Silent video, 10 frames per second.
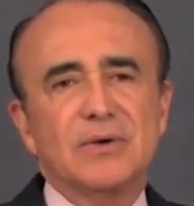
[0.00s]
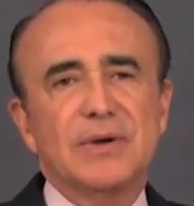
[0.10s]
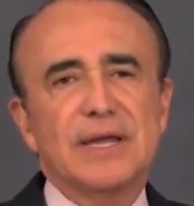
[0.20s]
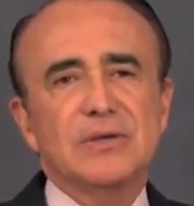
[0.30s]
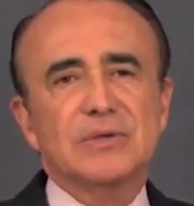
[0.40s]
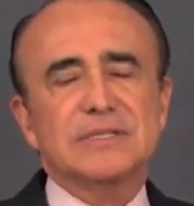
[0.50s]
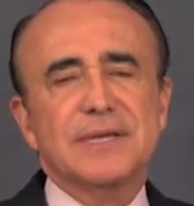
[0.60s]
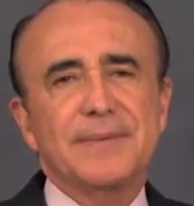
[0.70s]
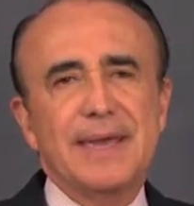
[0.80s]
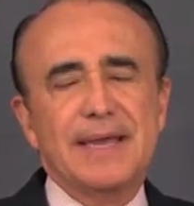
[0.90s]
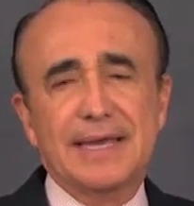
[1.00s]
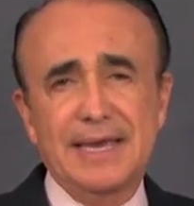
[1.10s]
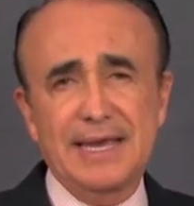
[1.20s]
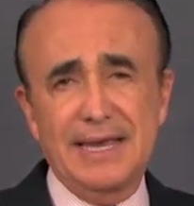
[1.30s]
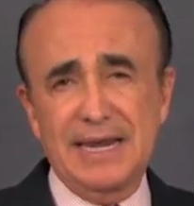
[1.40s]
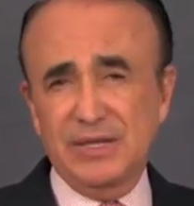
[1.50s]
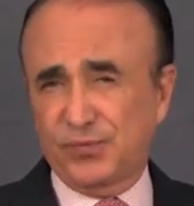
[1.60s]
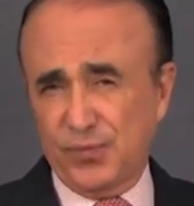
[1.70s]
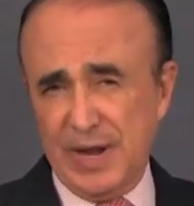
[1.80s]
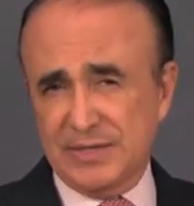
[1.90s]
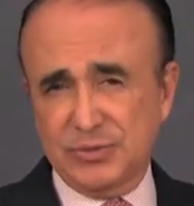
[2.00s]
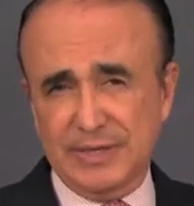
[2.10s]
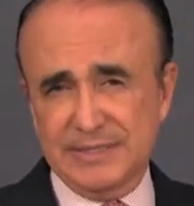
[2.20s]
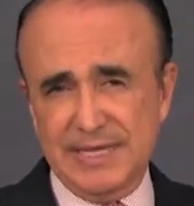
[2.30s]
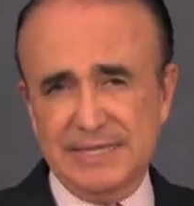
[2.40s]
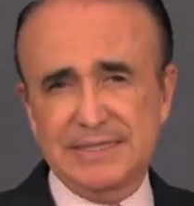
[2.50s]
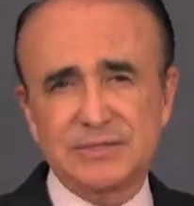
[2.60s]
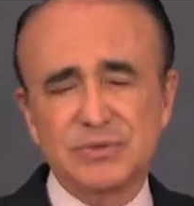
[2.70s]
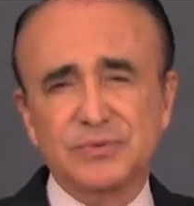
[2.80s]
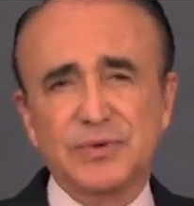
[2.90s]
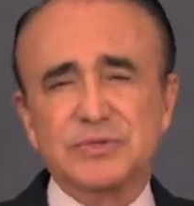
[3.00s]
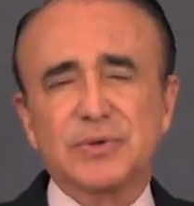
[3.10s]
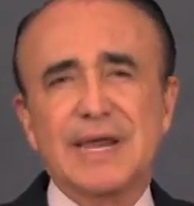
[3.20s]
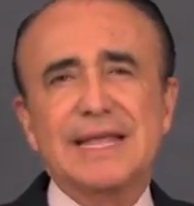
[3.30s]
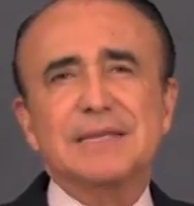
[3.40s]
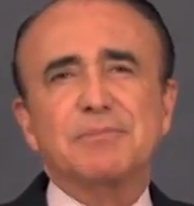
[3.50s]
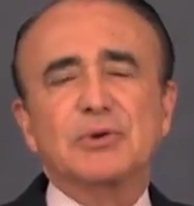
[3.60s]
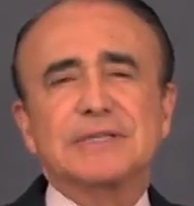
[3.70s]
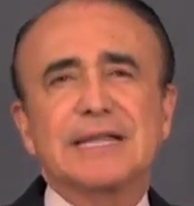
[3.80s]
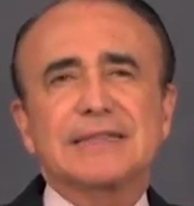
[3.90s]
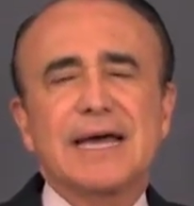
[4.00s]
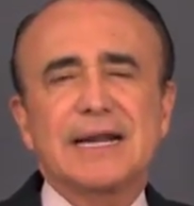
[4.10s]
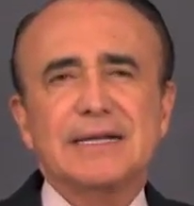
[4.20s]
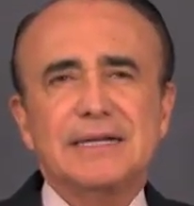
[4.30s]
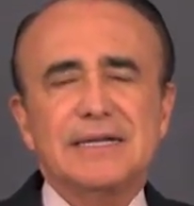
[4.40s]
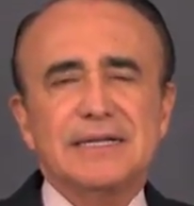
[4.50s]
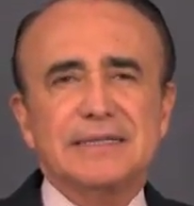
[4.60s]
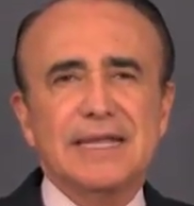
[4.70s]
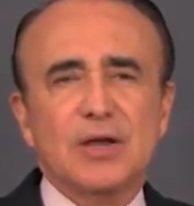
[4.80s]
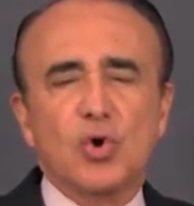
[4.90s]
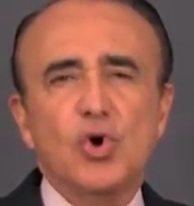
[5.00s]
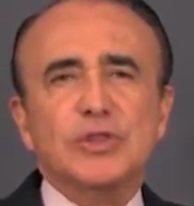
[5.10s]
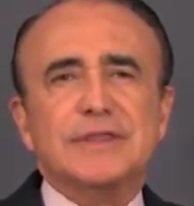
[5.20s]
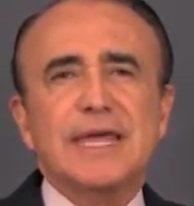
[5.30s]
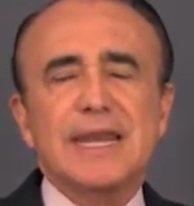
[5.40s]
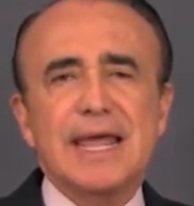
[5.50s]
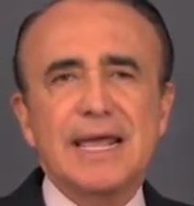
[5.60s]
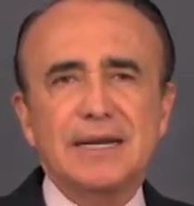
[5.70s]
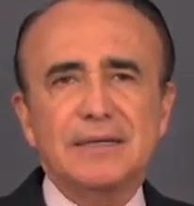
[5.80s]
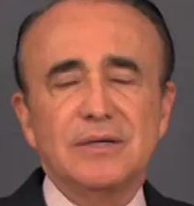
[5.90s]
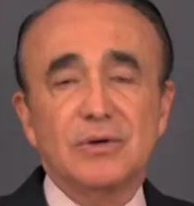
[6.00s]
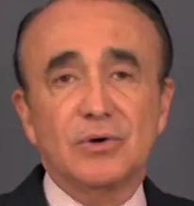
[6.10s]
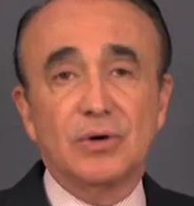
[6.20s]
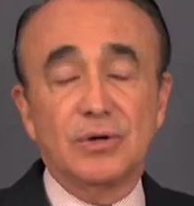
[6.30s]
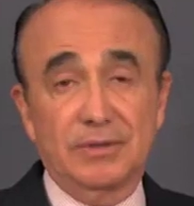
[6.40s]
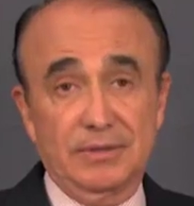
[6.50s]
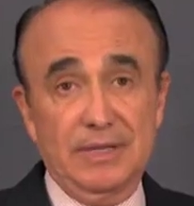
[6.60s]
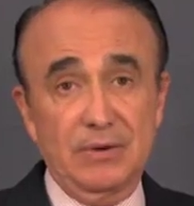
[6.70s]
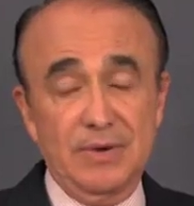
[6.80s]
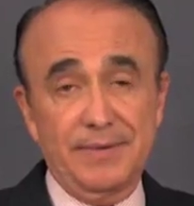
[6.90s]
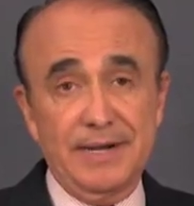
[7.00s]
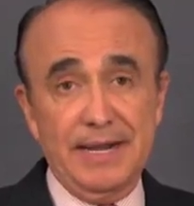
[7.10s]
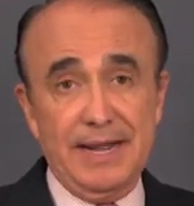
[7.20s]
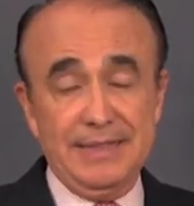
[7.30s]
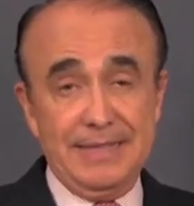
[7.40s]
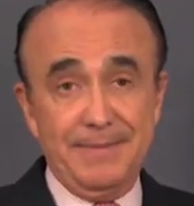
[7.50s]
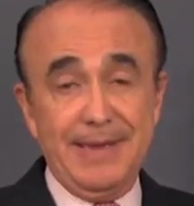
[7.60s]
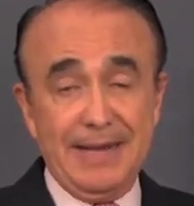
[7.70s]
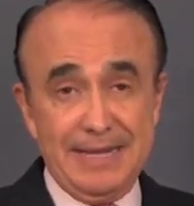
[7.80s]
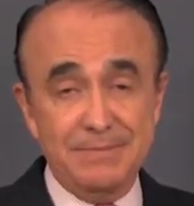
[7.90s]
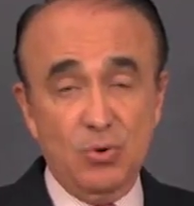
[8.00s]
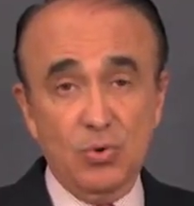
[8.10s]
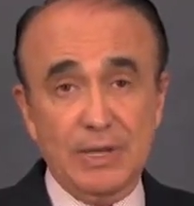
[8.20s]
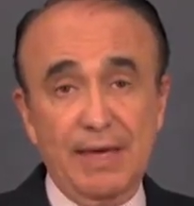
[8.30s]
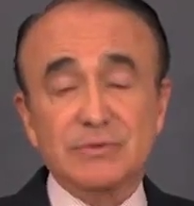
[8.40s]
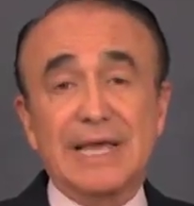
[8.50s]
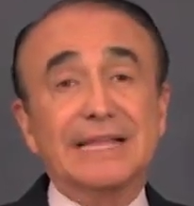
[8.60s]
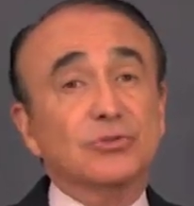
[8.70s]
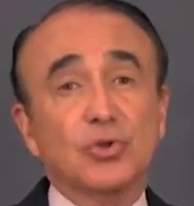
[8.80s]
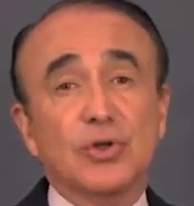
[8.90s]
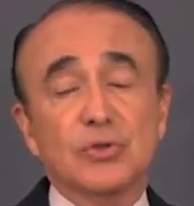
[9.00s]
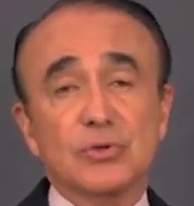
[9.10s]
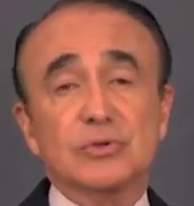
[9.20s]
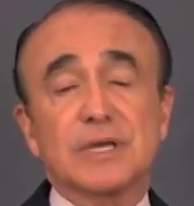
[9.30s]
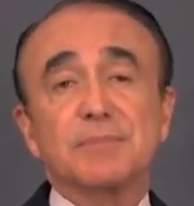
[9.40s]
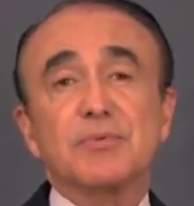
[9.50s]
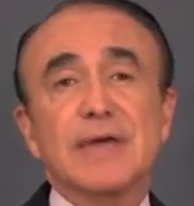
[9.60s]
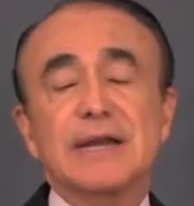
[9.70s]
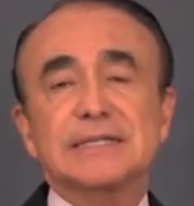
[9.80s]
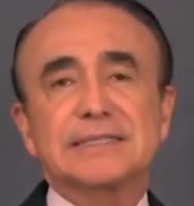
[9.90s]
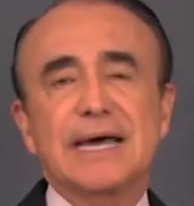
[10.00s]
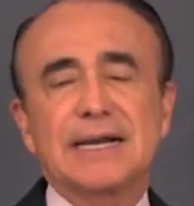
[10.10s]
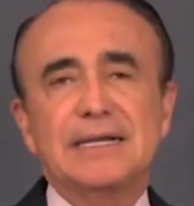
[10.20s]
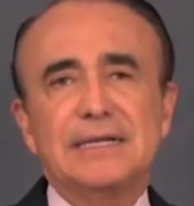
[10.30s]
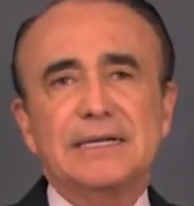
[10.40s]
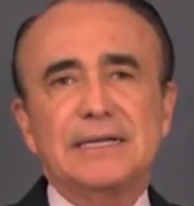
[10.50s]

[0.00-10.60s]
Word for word: Con ello se ve que el esfuerzo que se hace es un esfuerzo grande por tratar de contener o de alguna manera de ver involucrados a todos los que pudieran estar